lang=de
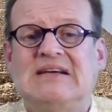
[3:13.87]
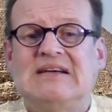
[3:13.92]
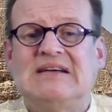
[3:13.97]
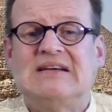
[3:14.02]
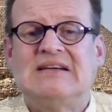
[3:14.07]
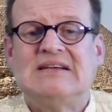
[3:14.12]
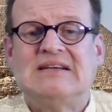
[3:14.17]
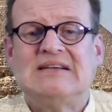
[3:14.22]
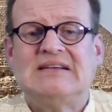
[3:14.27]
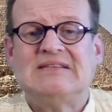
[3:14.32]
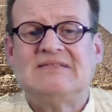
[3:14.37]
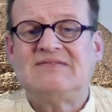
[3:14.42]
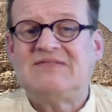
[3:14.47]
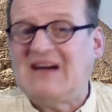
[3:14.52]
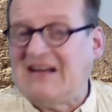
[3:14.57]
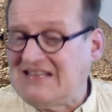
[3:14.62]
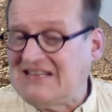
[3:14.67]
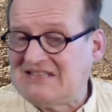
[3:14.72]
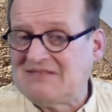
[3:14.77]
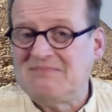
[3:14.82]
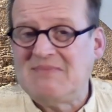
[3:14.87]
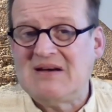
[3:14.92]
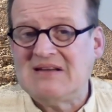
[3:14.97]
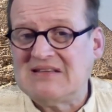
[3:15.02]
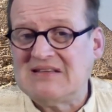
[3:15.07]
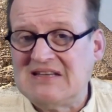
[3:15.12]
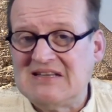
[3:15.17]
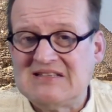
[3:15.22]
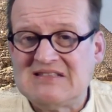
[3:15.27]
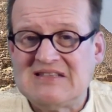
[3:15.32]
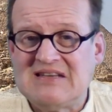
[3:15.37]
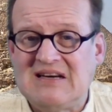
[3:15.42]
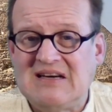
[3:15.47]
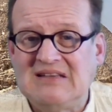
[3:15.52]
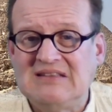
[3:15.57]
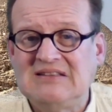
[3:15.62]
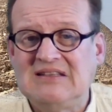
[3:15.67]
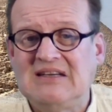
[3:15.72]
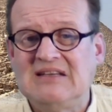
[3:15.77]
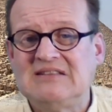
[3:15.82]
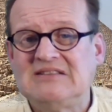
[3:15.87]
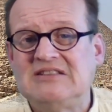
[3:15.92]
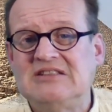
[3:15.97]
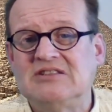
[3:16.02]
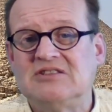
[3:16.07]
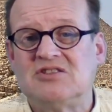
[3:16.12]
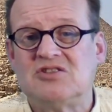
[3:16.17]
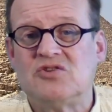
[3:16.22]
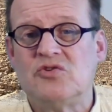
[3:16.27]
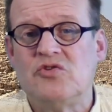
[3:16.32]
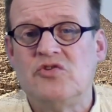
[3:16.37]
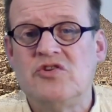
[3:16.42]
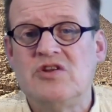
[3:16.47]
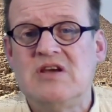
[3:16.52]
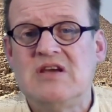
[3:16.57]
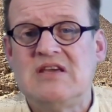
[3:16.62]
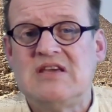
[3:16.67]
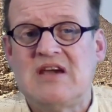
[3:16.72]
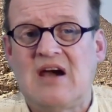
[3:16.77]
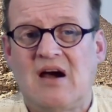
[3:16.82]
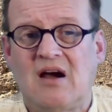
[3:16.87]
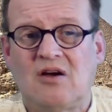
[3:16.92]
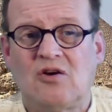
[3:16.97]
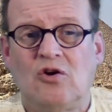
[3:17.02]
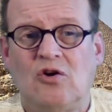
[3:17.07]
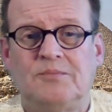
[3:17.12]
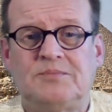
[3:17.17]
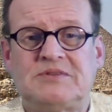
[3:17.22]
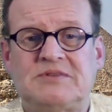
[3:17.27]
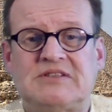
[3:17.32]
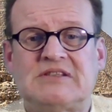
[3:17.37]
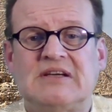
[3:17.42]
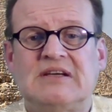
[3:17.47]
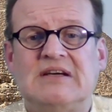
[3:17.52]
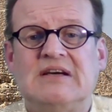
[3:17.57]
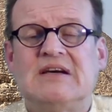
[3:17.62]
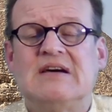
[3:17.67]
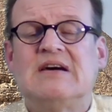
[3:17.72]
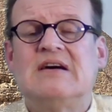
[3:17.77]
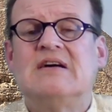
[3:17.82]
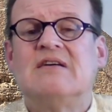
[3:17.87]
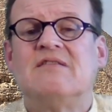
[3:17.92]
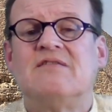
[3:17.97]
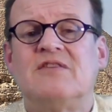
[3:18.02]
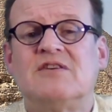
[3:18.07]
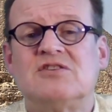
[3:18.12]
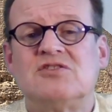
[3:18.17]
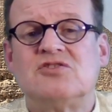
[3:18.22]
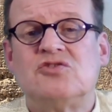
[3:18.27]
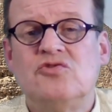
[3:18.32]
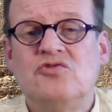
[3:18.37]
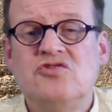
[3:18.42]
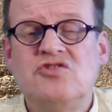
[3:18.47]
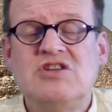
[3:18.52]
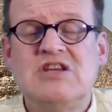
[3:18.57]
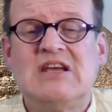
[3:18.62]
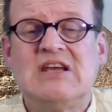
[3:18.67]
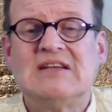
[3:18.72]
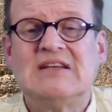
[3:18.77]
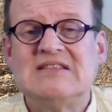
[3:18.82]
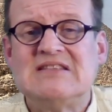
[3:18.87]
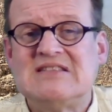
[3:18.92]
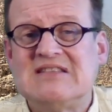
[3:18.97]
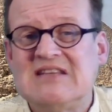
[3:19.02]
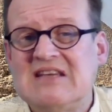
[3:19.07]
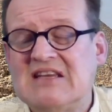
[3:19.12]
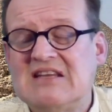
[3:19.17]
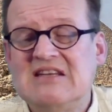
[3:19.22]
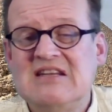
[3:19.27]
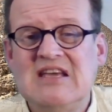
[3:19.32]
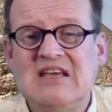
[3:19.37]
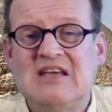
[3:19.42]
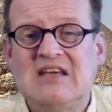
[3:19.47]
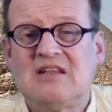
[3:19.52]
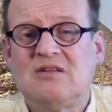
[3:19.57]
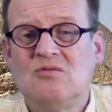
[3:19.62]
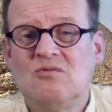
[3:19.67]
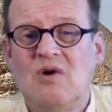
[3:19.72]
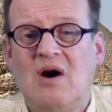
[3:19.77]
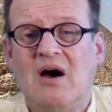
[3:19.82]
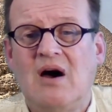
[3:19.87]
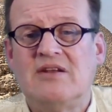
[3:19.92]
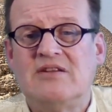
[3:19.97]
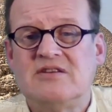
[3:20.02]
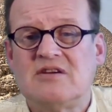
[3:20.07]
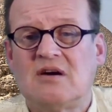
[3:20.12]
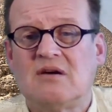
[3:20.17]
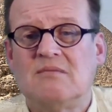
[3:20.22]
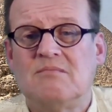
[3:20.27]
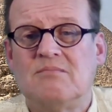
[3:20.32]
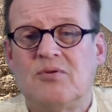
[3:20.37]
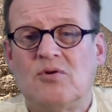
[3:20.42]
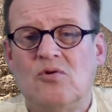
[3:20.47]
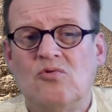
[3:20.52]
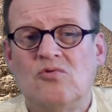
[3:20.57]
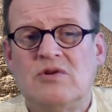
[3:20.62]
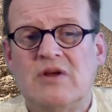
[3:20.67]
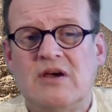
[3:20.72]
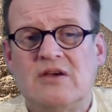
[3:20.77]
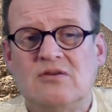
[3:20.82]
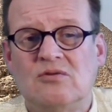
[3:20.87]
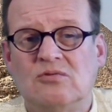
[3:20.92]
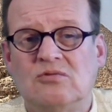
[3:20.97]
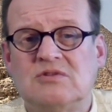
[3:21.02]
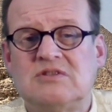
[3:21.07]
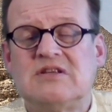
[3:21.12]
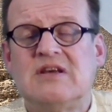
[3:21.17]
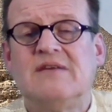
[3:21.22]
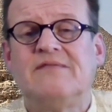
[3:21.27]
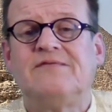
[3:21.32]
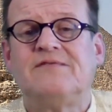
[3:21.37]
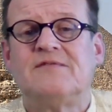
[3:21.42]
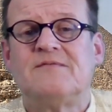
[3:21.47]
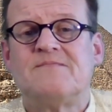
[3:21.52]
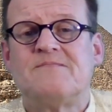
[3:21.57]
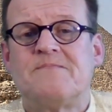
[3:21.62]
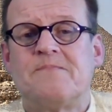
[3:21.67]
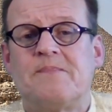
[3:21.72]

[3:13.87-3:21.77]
äh, was man getan hat. Die Söhne Jakobs versündigen sich nicht nur an ihrem Bruder Josef,